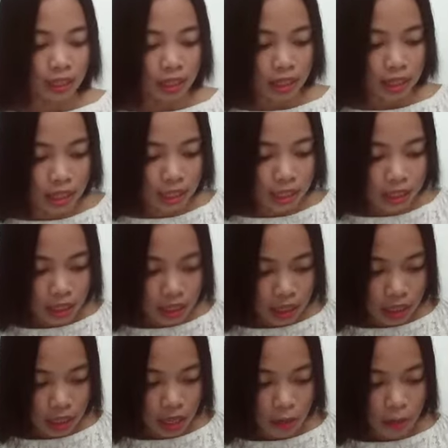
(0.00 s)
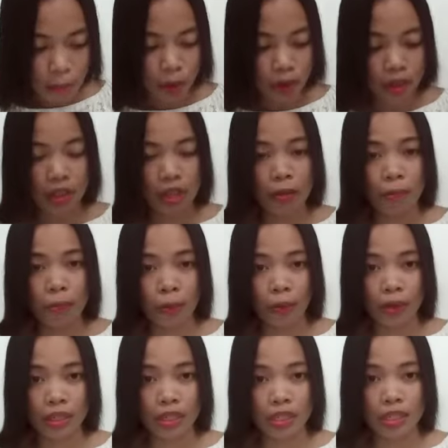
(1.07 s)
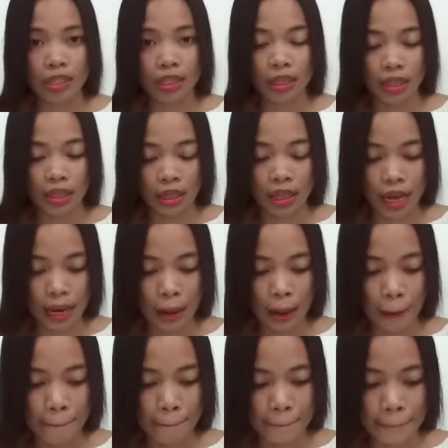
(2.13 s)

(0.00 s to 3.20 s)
These are the three important points na